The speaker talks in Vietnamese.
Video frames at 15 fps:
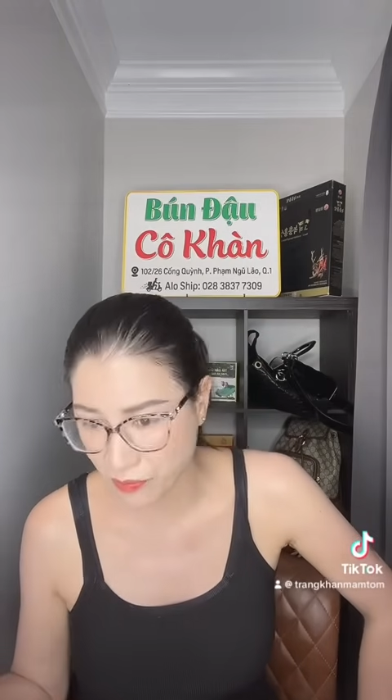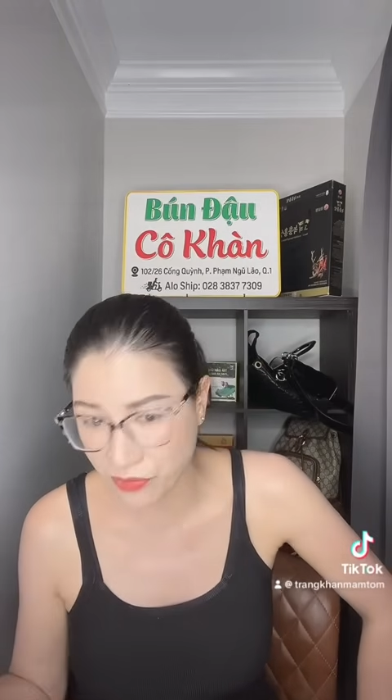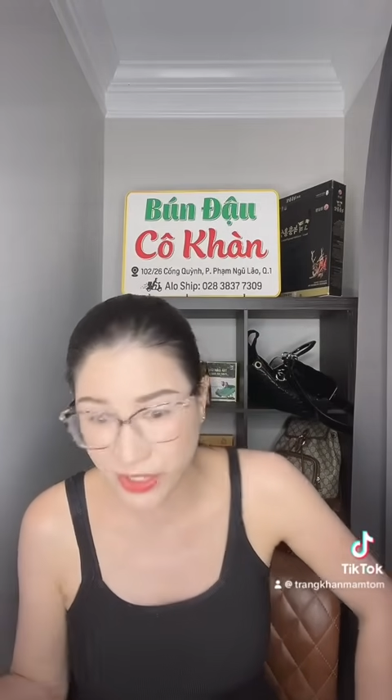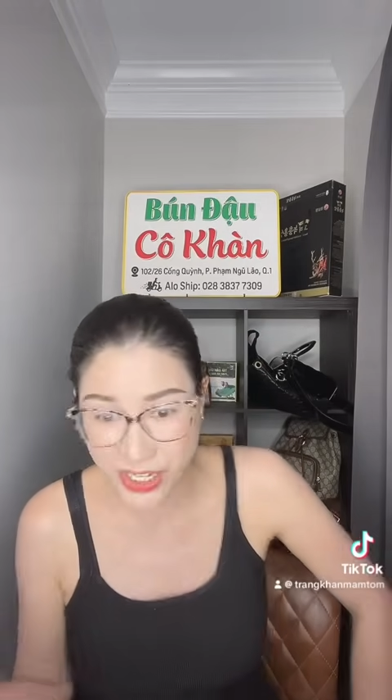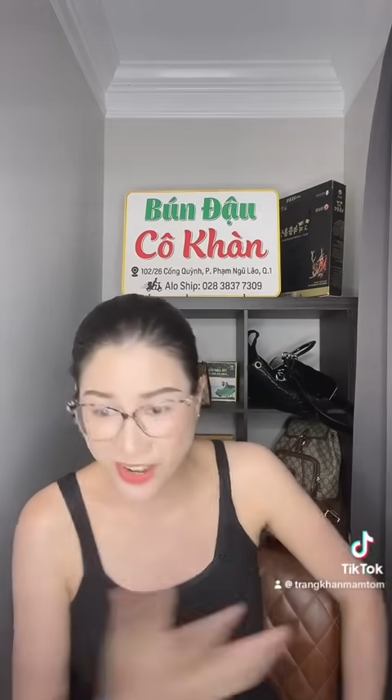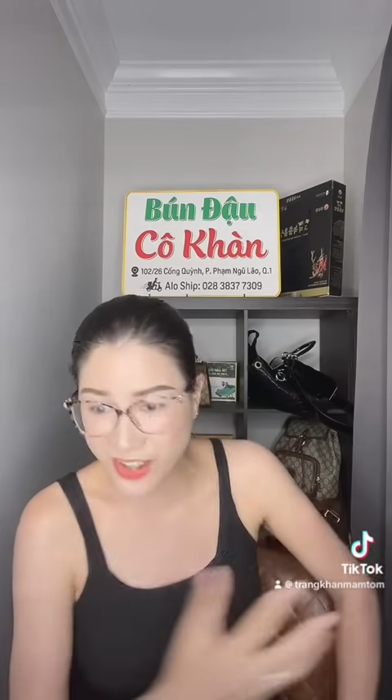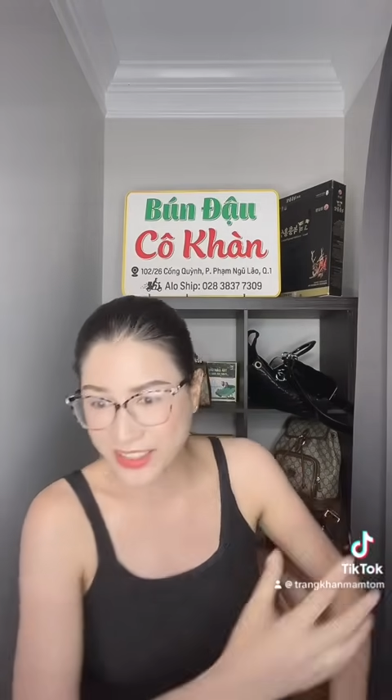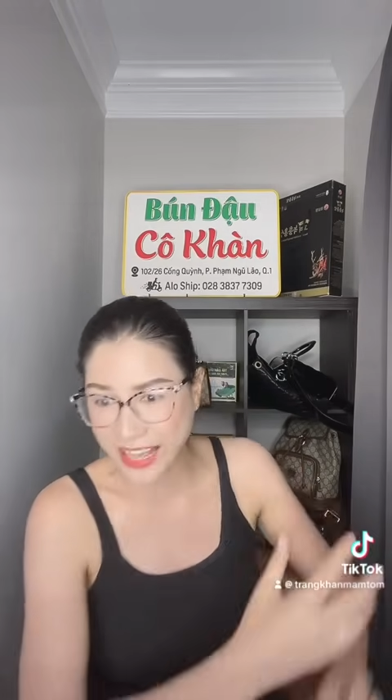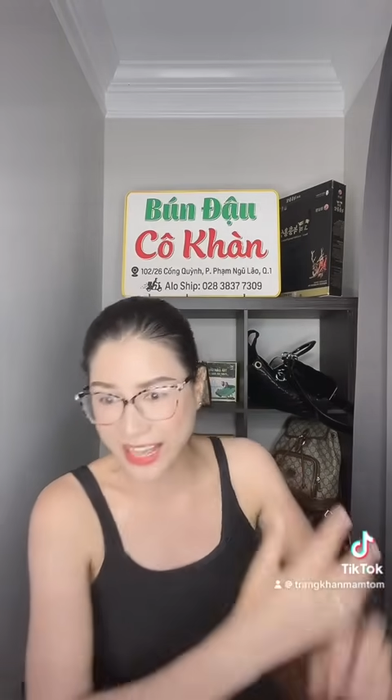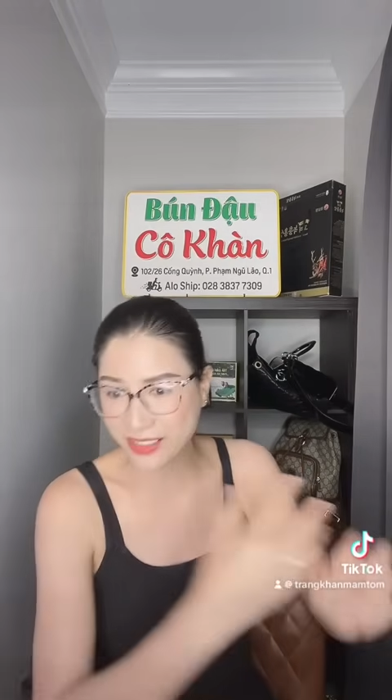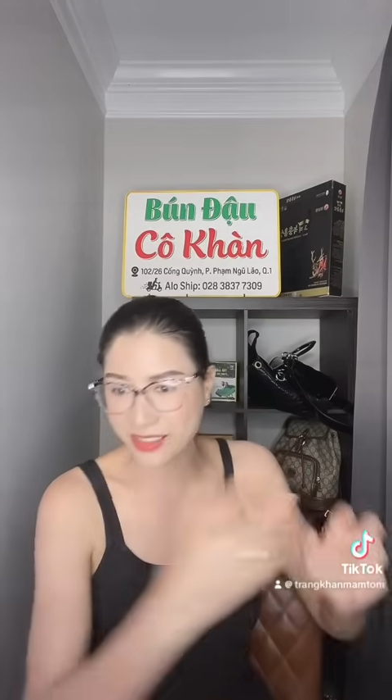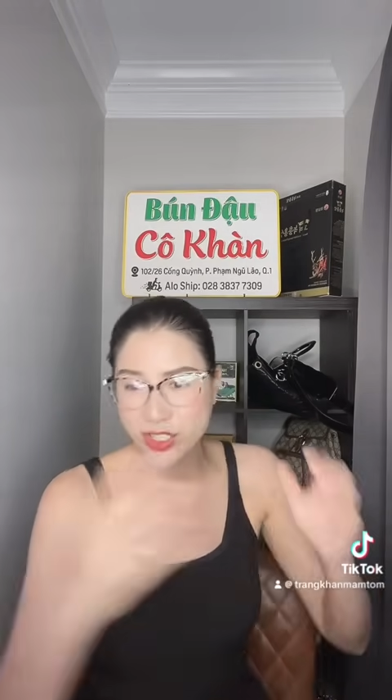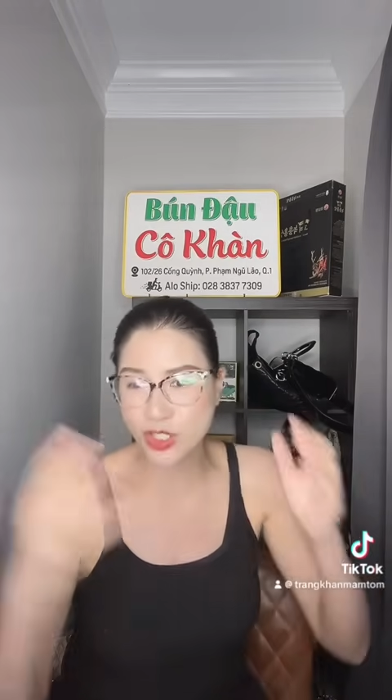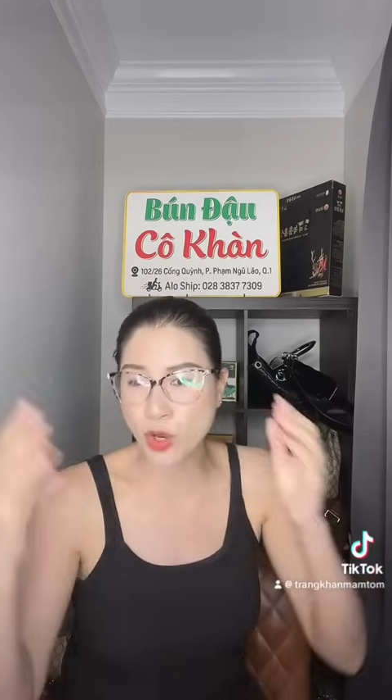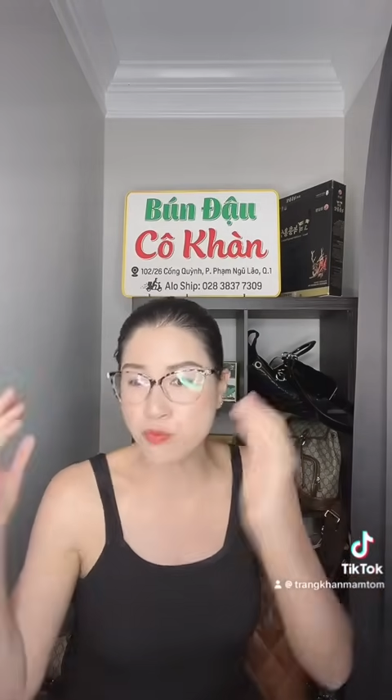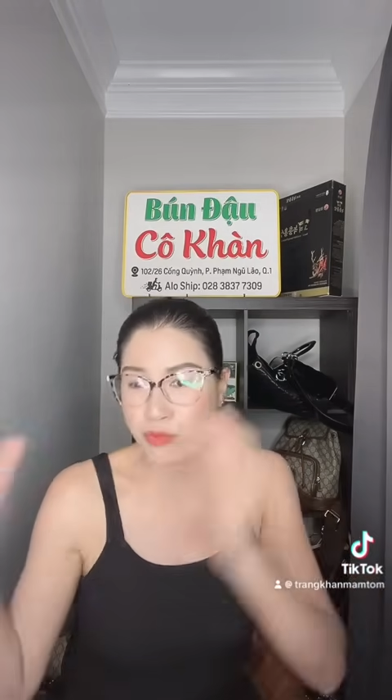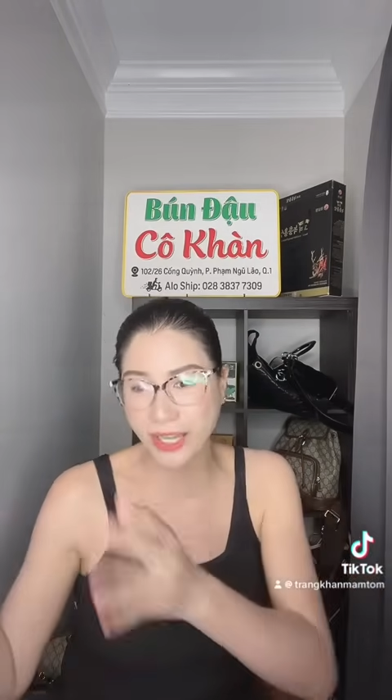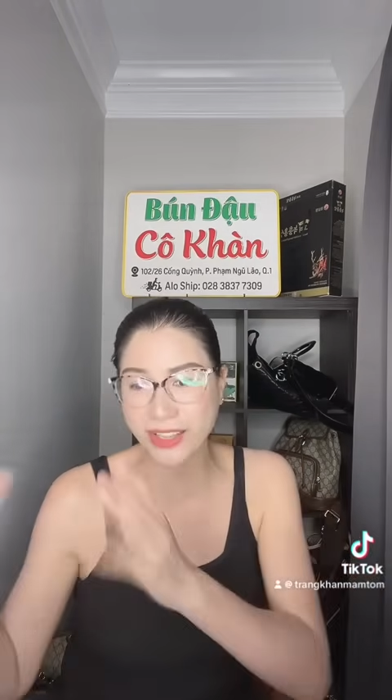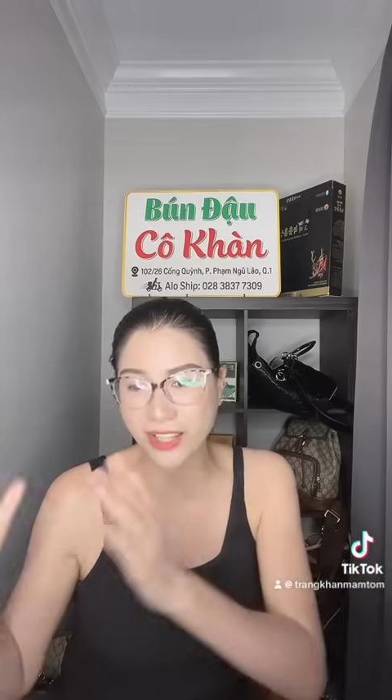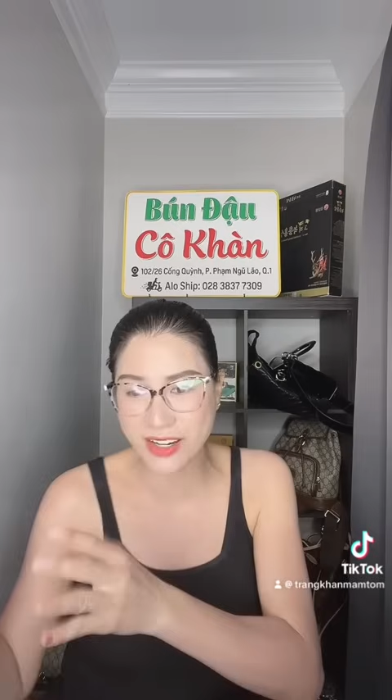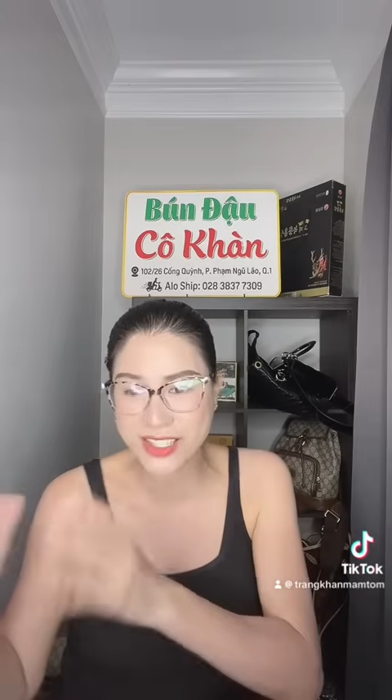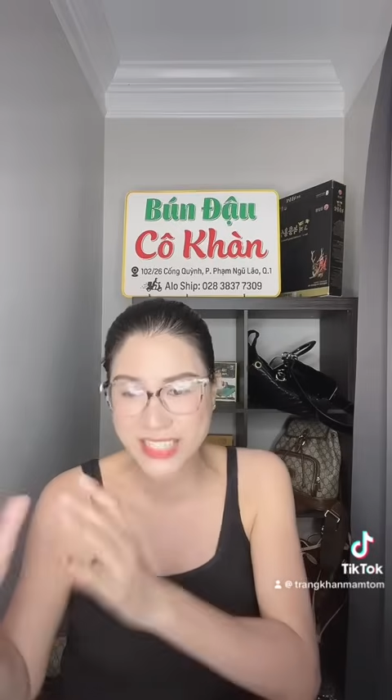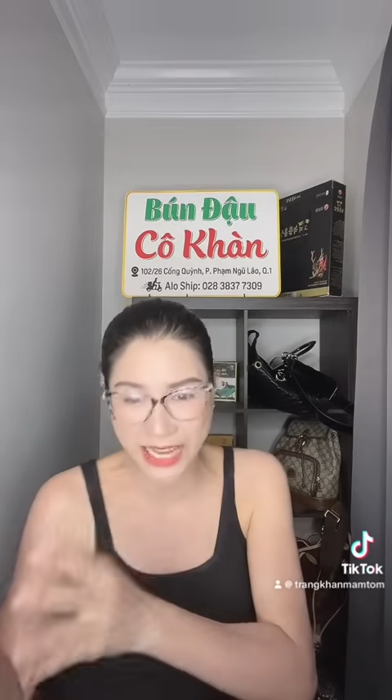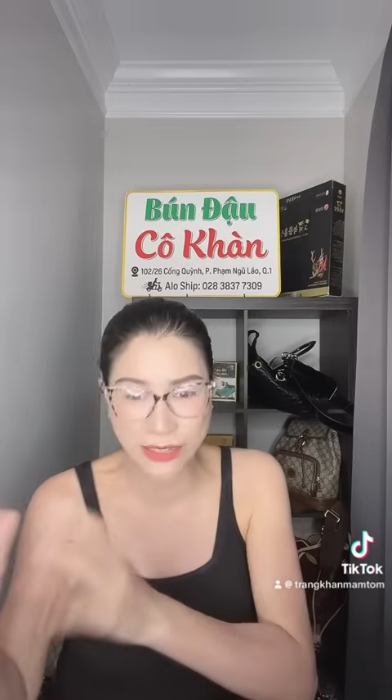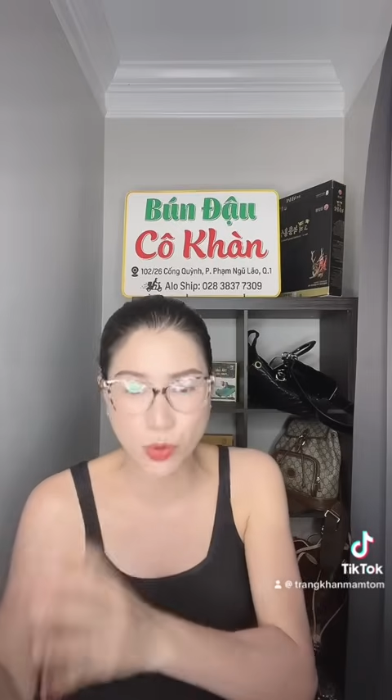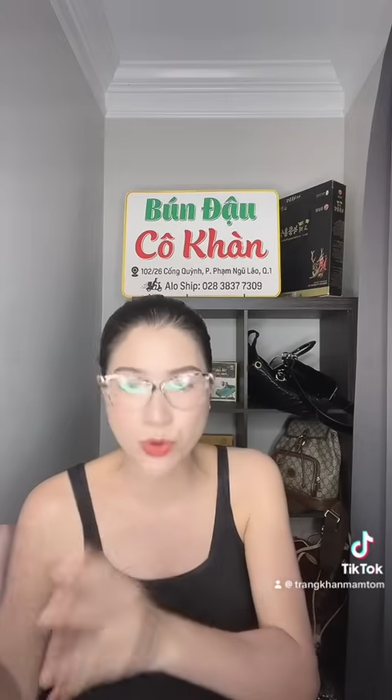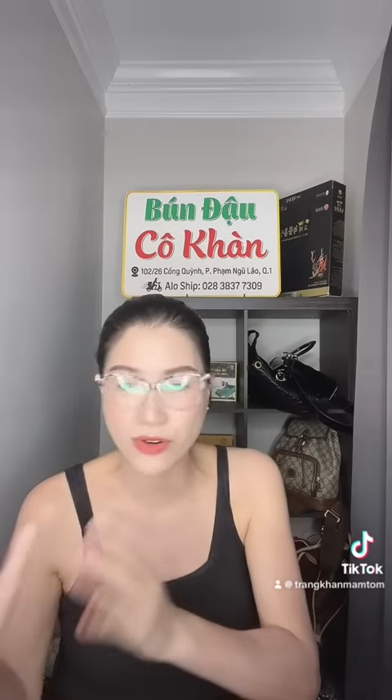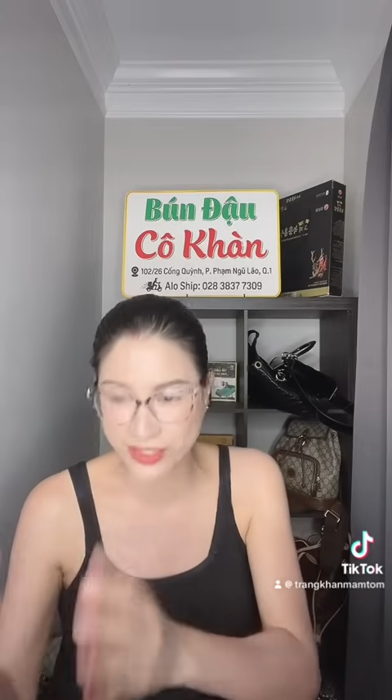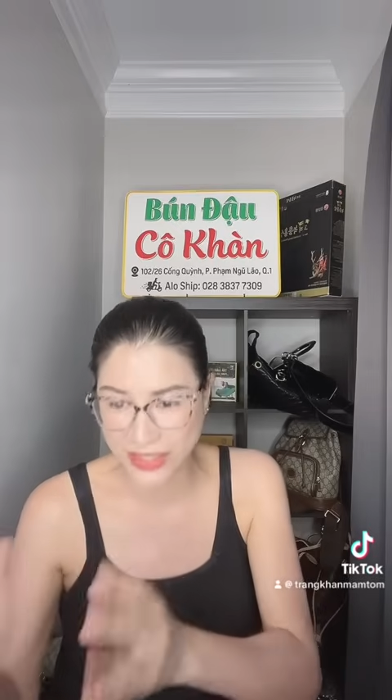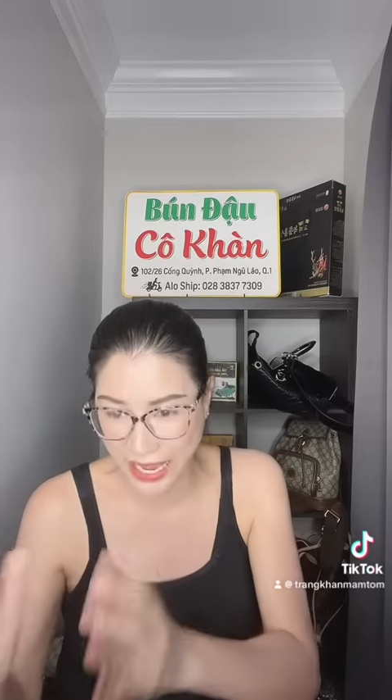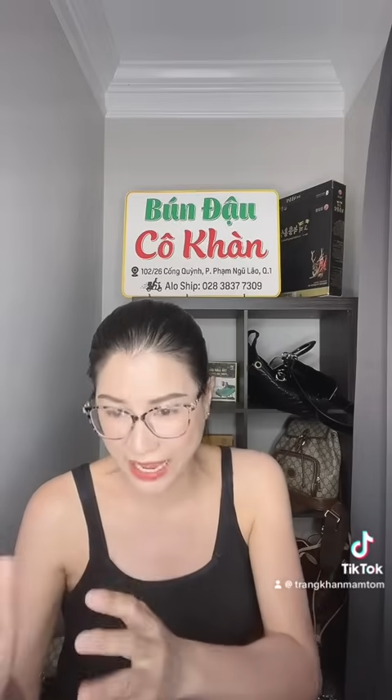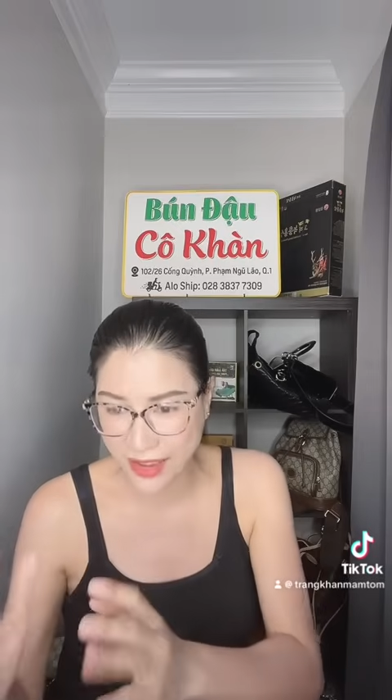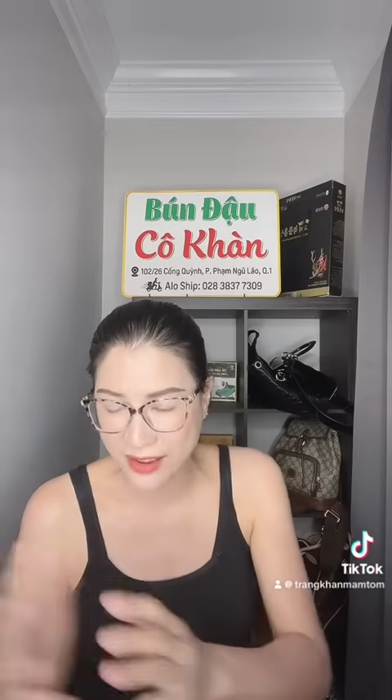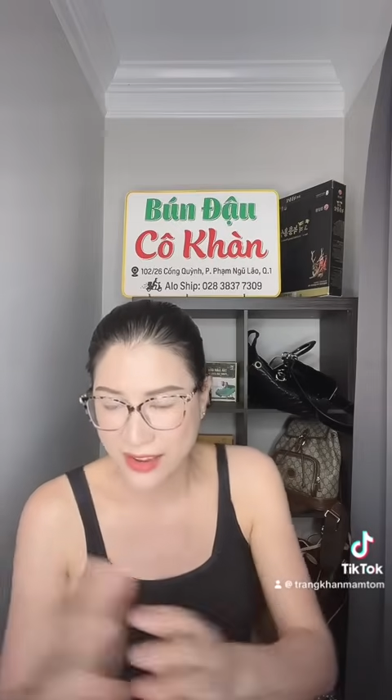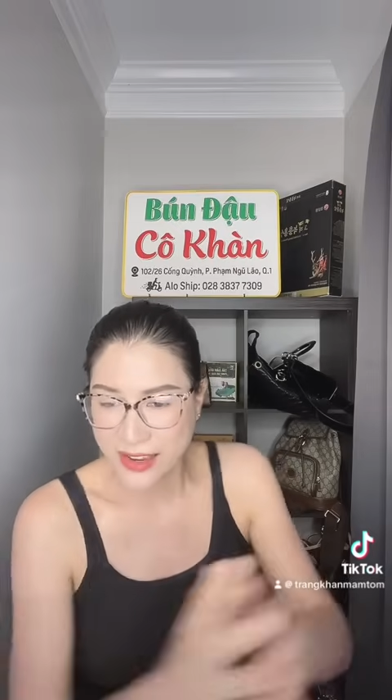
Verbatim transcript: vì người ta dùng cái thời gian của người ta